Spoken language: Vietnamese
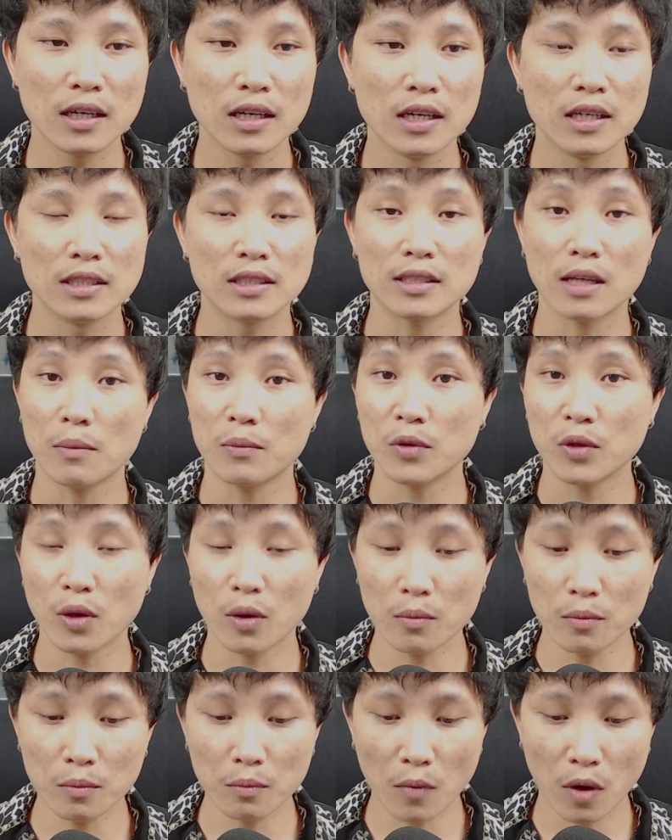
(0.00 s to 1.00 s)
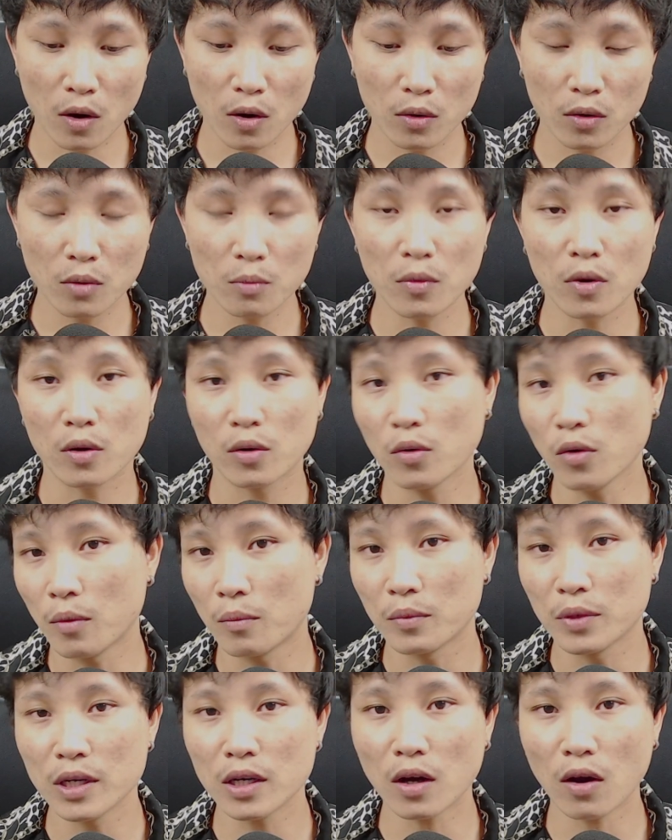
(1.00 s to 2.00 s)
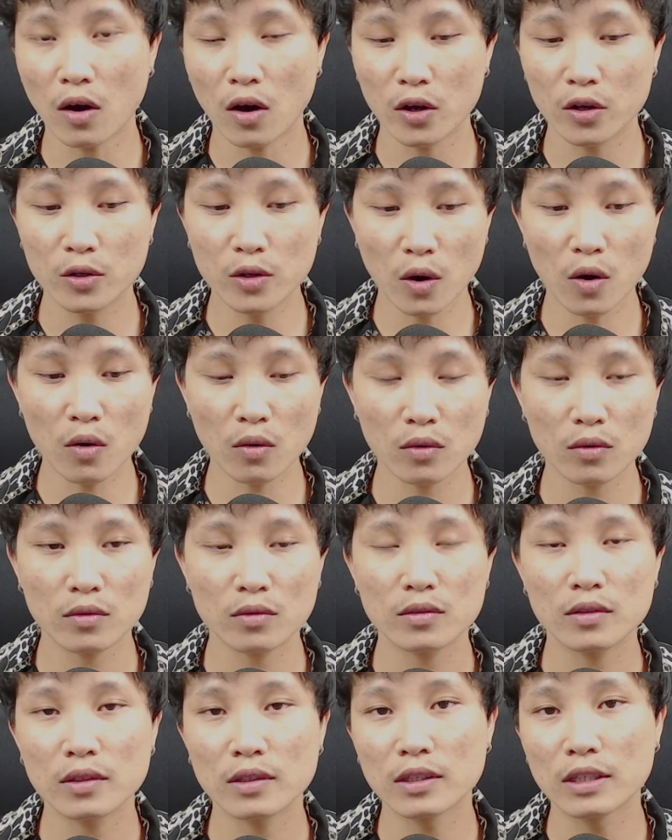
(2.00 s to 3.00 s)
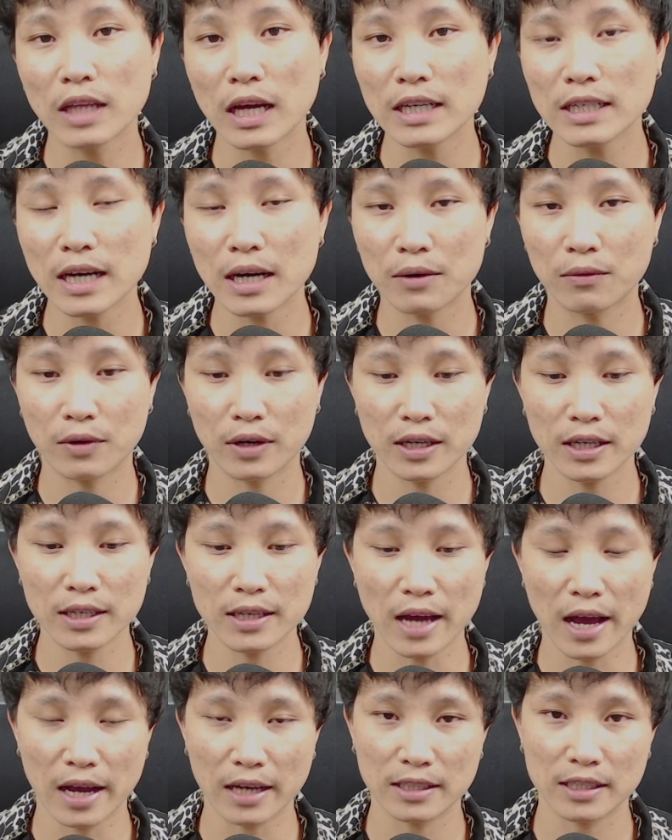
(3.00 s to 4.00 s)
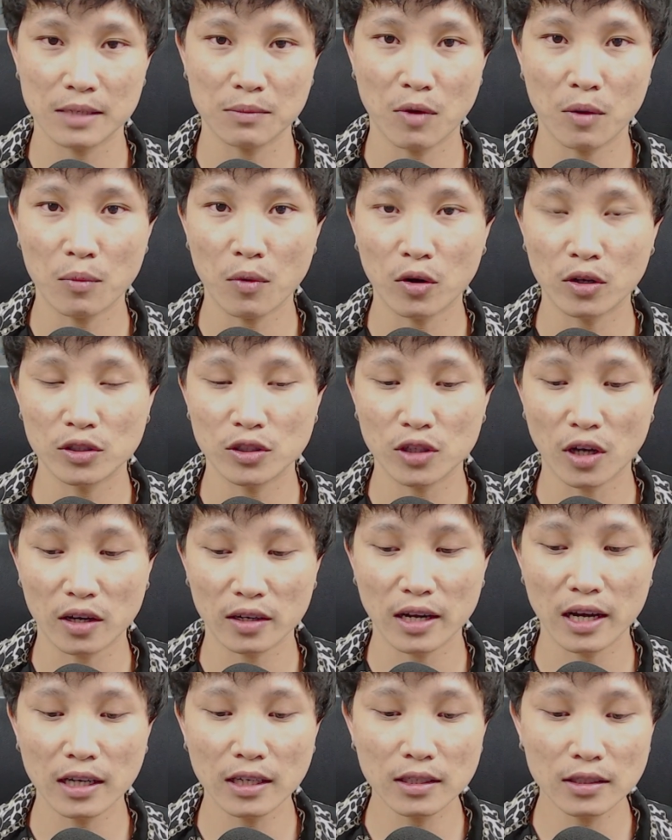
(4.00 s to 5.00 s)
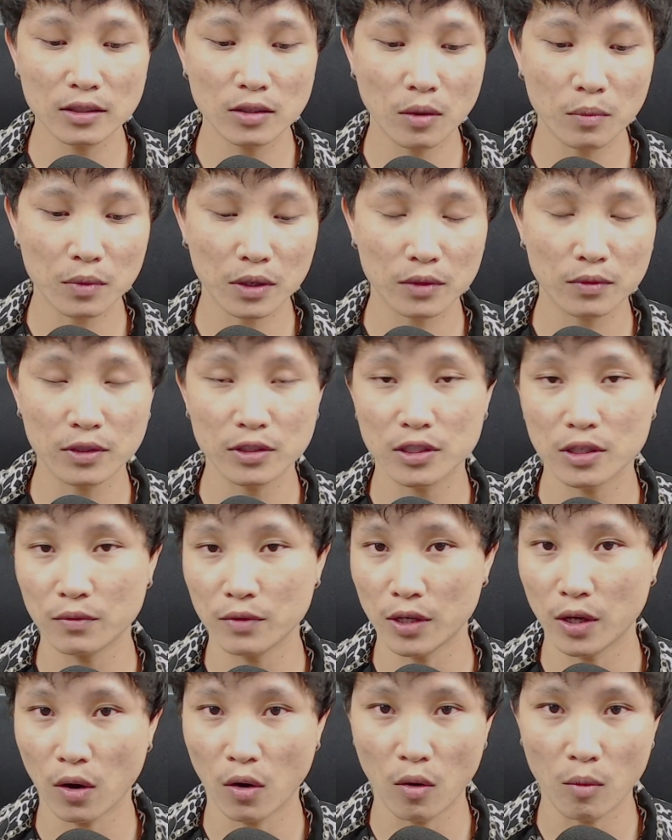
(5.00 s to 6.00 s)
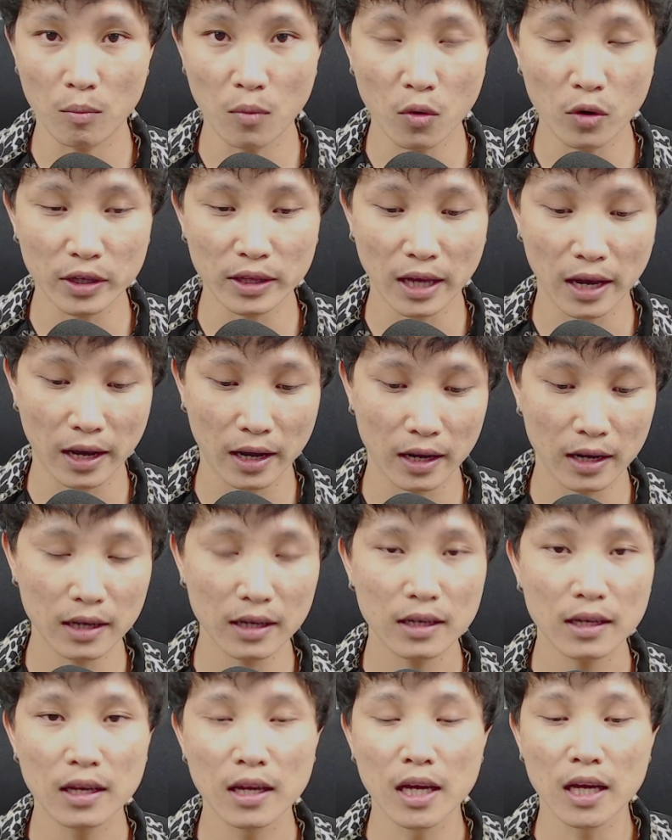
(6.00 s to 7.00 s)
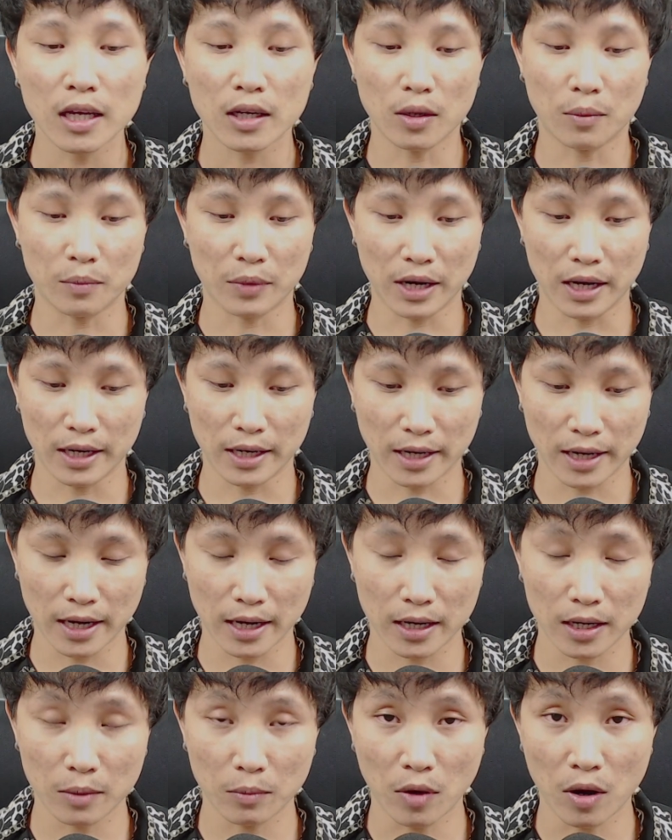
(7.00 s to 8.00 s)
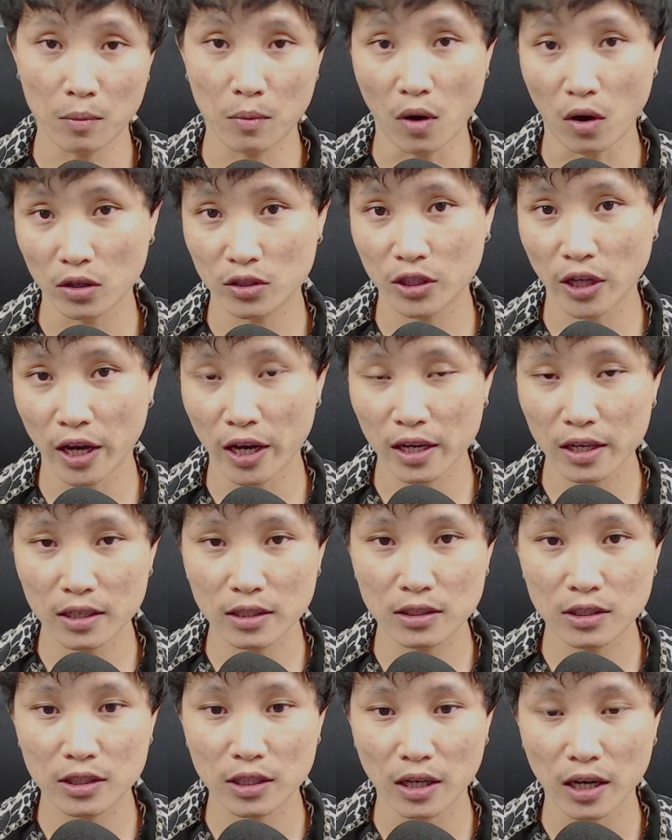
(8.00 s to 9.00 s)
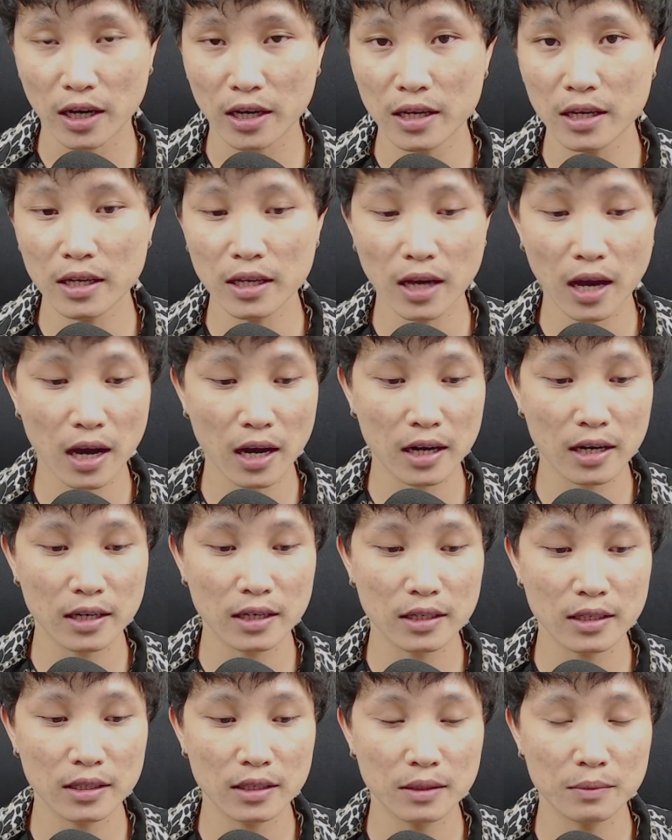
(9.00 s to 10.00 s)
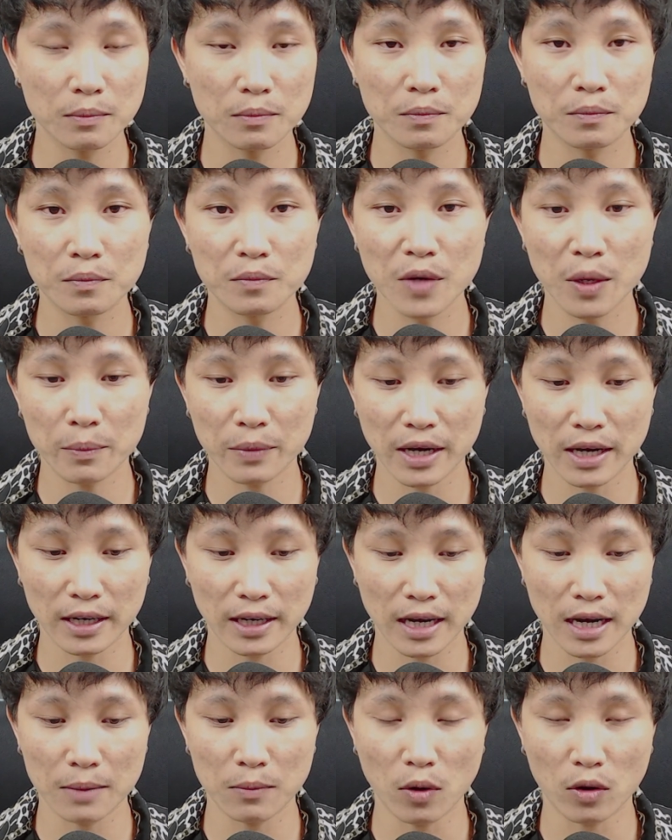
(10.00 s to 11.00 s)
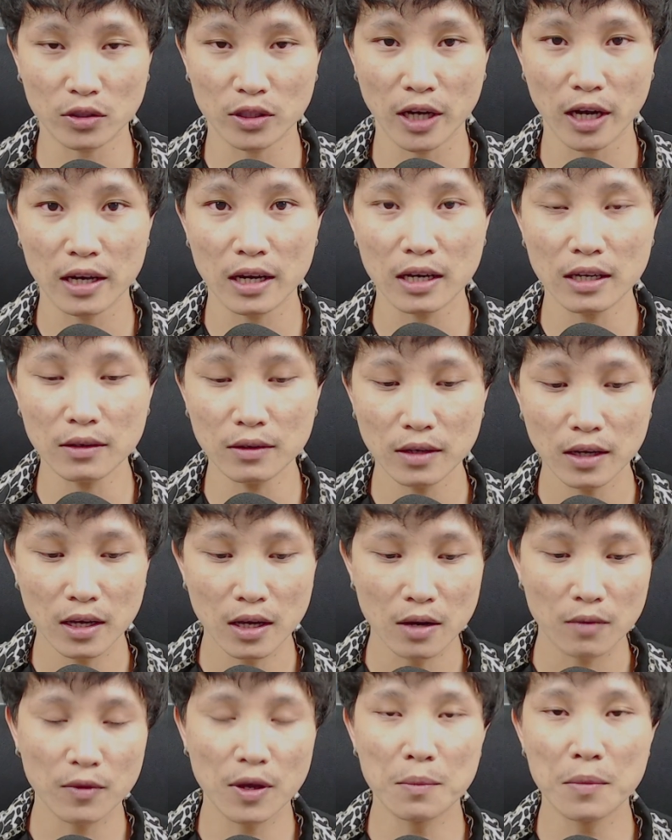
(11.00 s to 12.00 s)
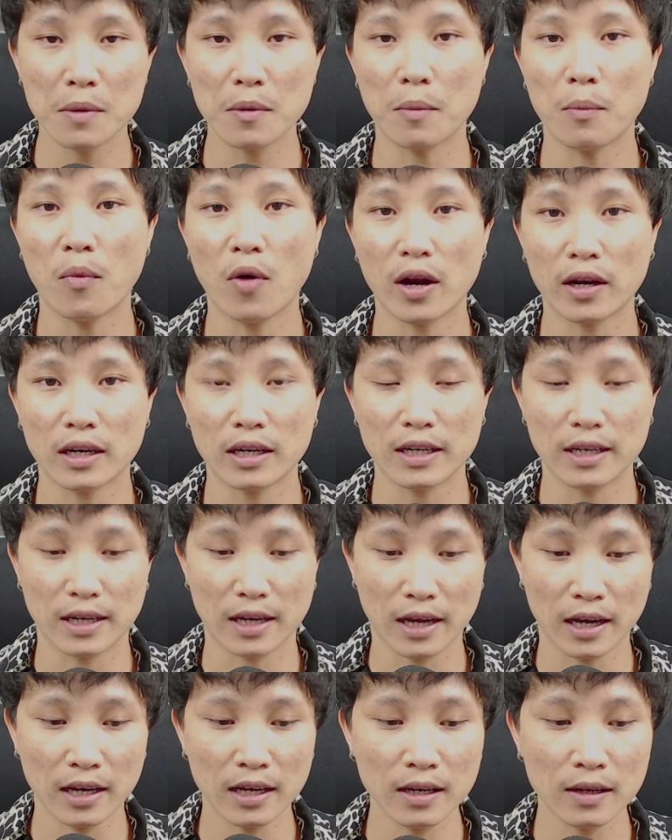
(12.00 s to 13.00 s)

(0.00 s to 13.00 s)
chăm nhóm bồng ruộng rước còi dốt nơi ở với đại chia bọc ôn trong đấng nhóm lần thôi chia video mùi thá đồng nạ ca rồi bỏ blockchain cứ chia ấy hay đồng nạ ca blockchain nắng vì miêu một quan này ná